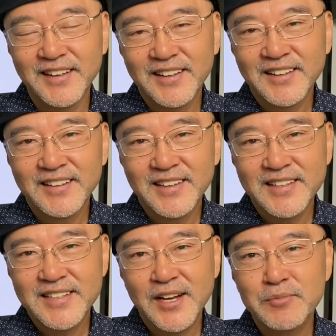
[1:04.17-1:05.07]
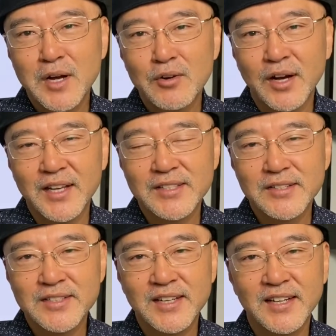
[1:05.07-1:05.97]
근데 이제 한국말로 안 해서
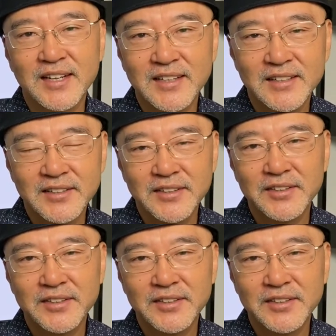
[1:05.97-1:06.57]
제가 어,